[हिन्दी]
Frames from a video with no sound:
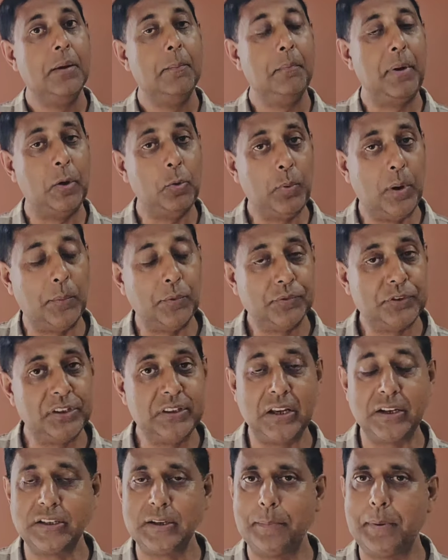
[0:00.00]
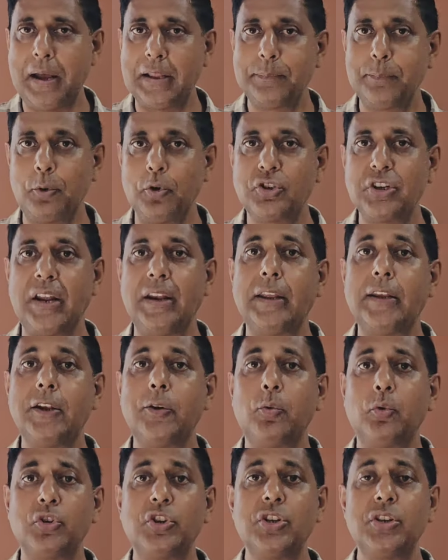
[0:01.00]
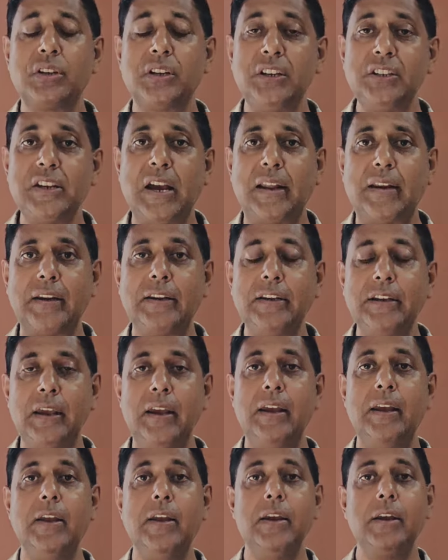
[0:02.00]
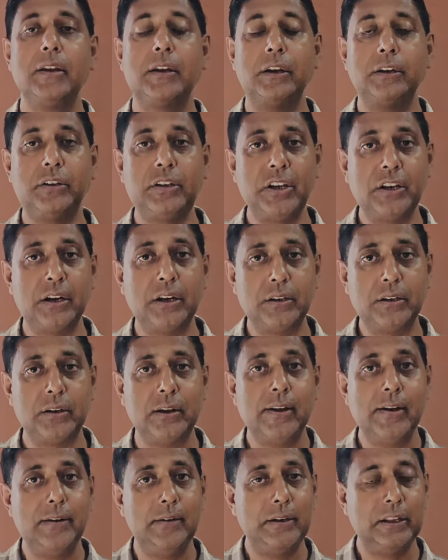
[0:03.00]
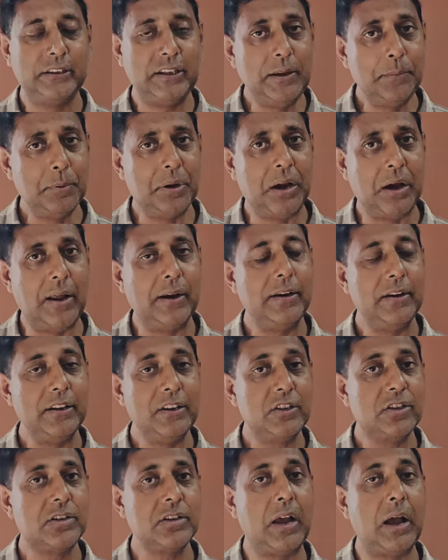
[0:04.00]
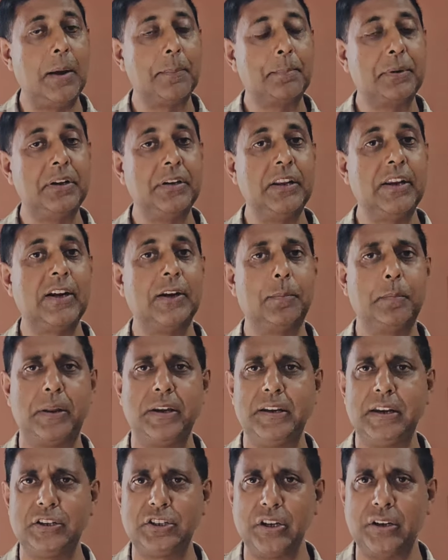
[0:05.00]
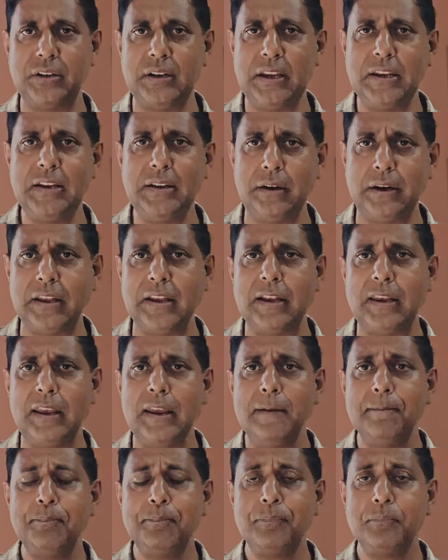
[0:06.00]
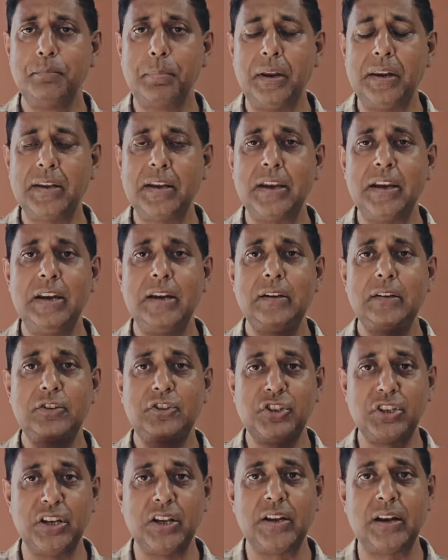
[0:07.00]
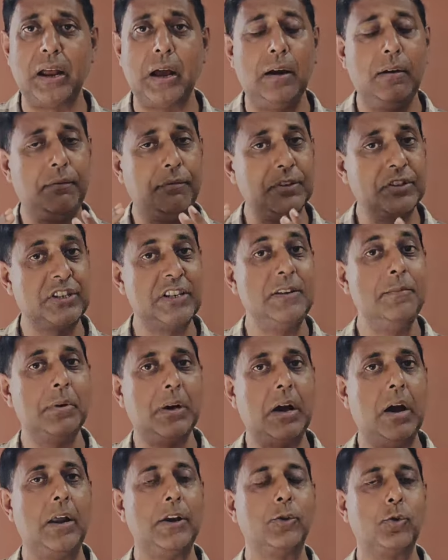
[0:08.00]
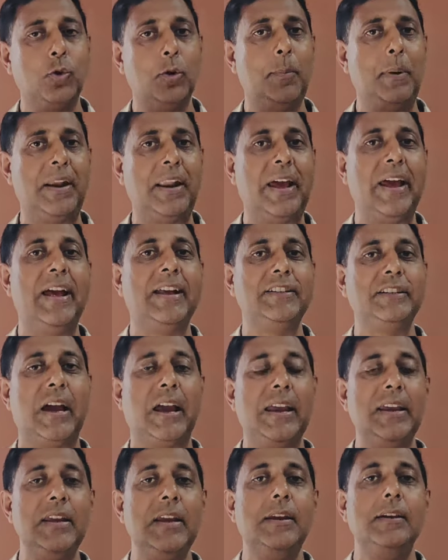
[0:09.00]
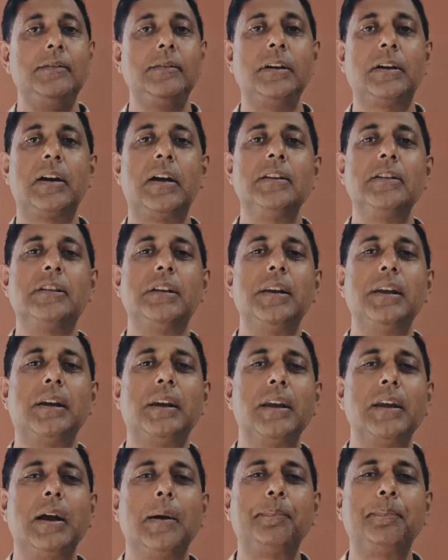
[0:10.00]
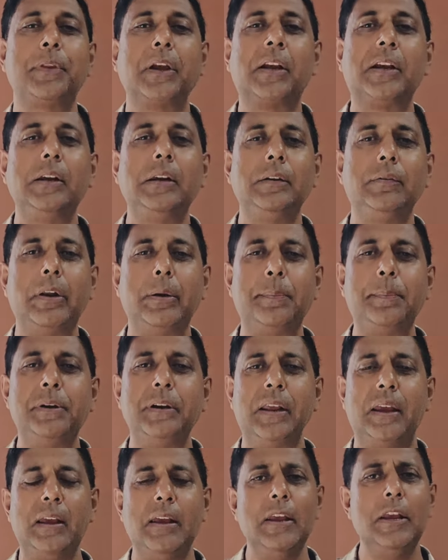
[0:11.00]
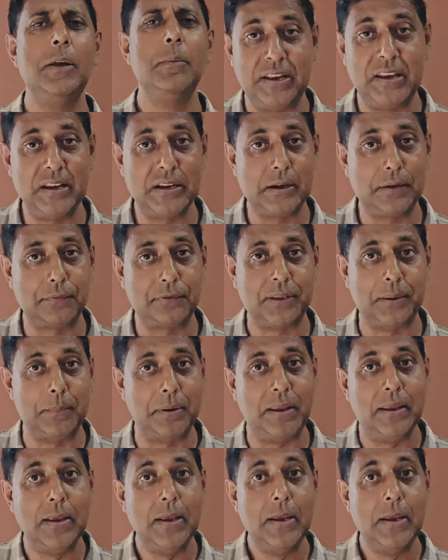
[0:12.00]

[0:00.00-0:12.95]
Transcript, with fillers: महबूबा मुफ्ती तक ये बात पहुंचाने की कोशिश की जा रही है कि टिकट नदीम खान इस आपकी टिकट पर इलेक्शन नहीं लड़ेंगे बल्कि चेहरा वसीम खान को बनाया जाए ये कल से लेके अब तक की डेवलपमेंट है एक हफ्ते में